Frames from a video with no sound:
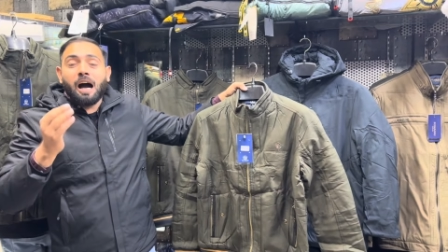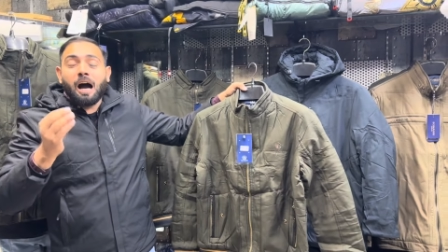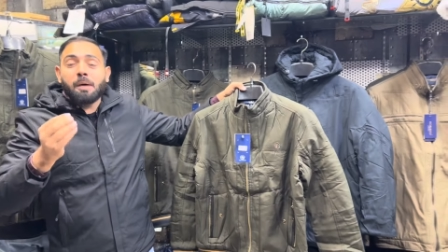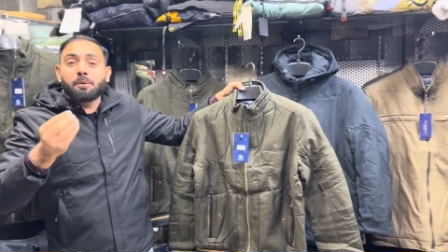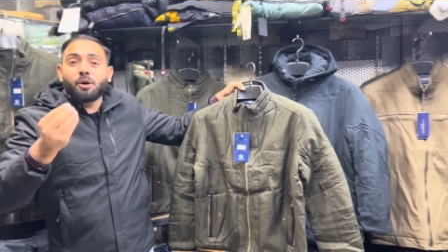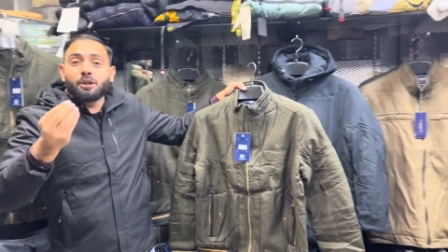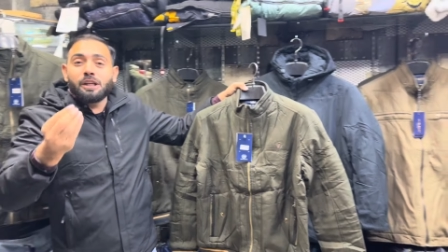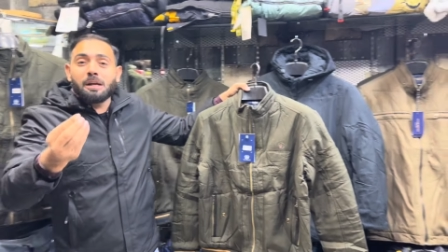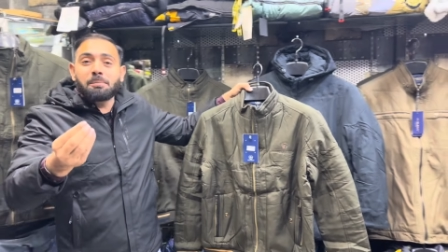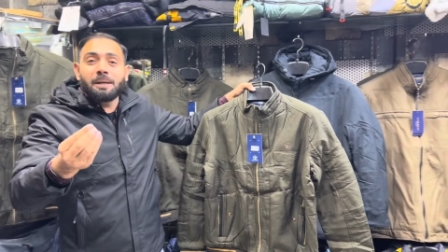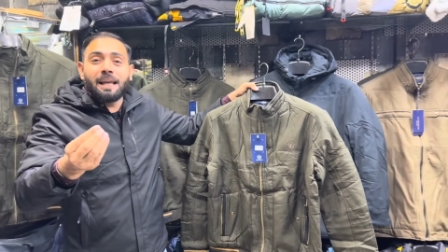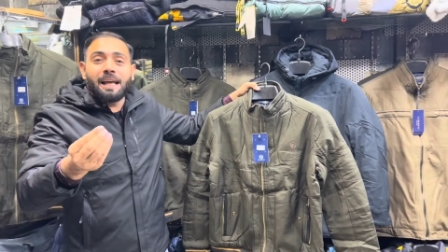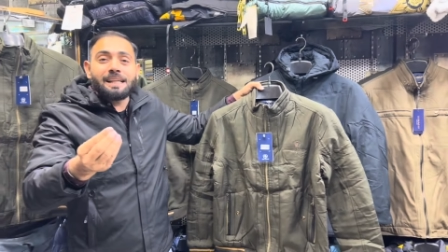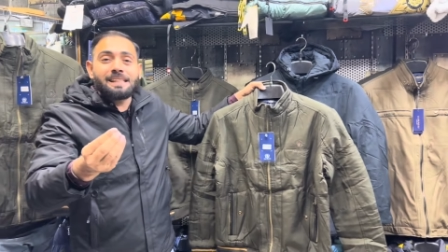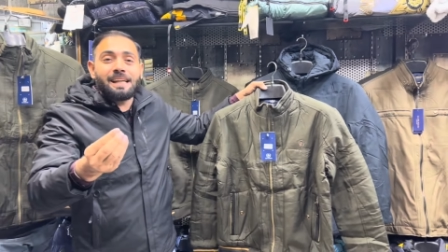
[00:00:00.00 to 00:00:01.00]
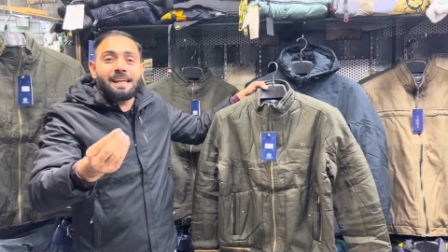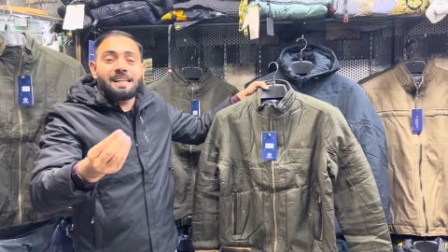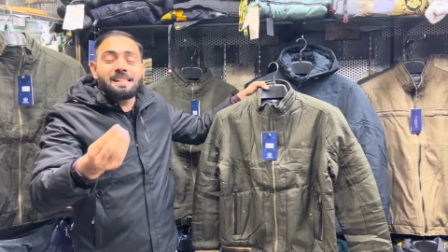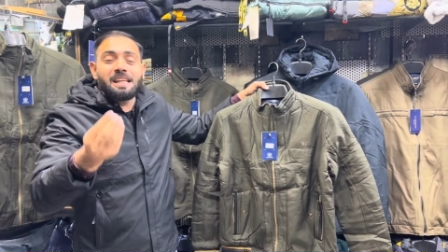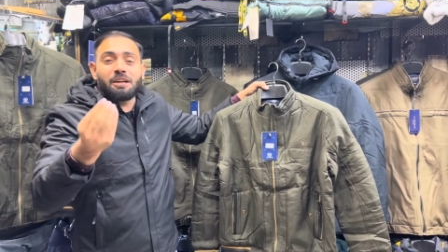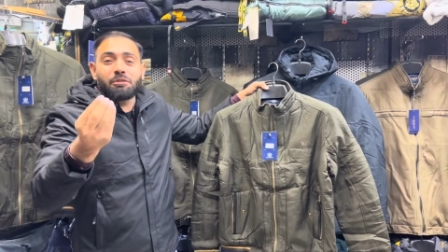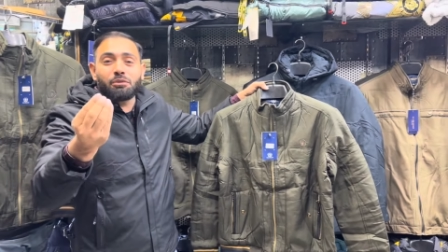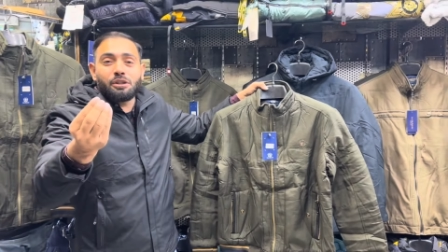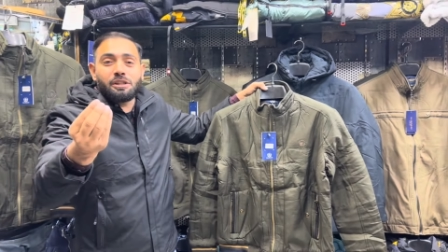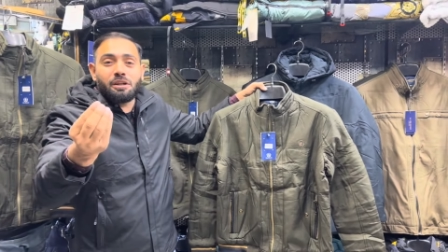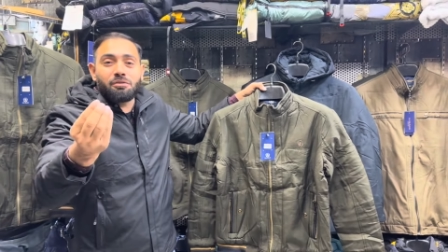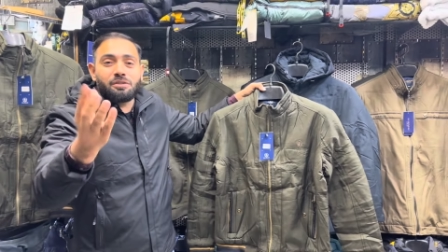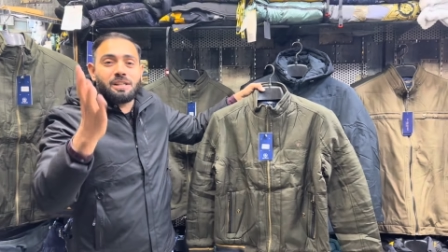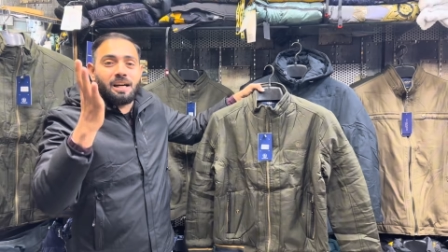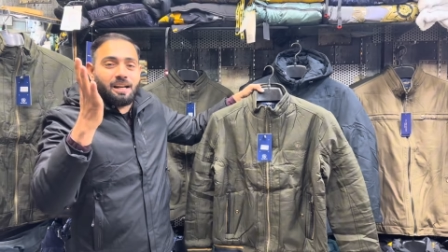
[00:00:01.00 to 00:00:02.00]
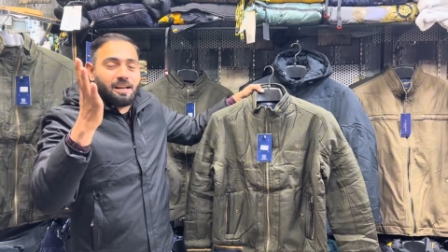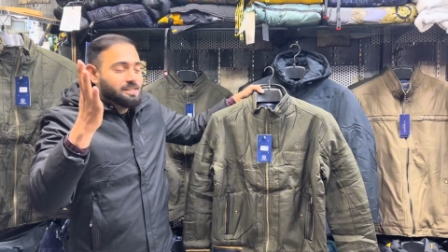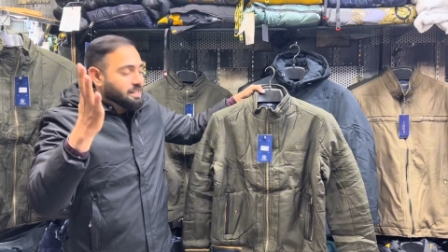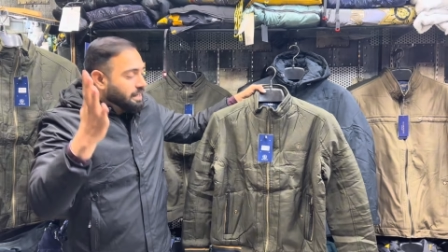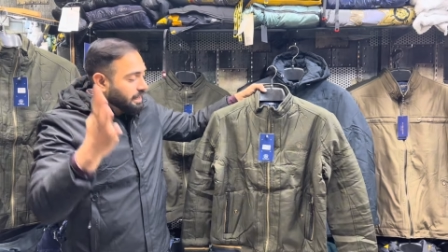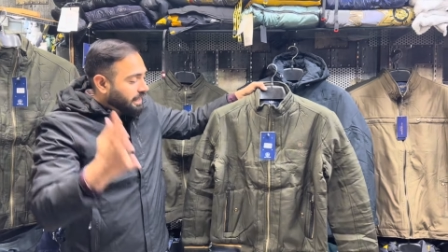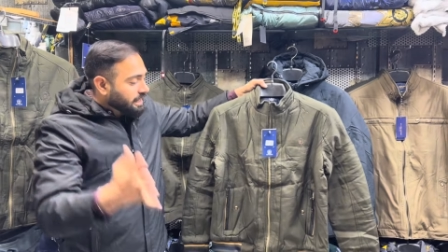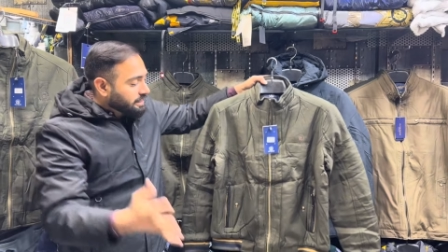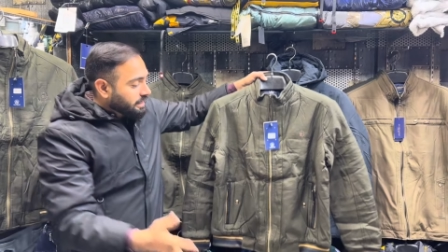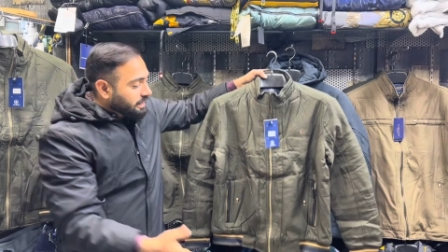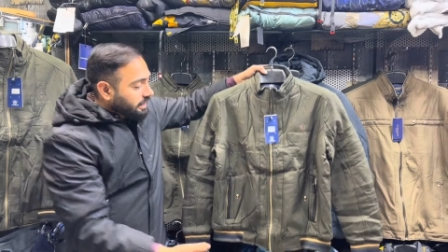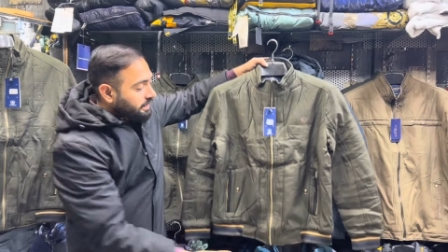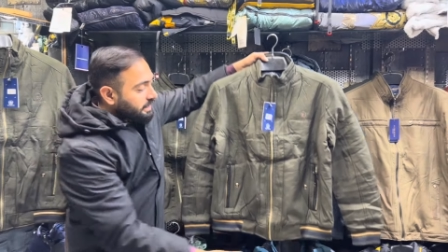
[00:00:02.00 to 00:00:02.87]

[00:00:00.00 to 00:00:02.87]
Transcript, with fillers: आपको ये भी लग जाएगी सिर्फ और सिर्फ चार हजार के अंदर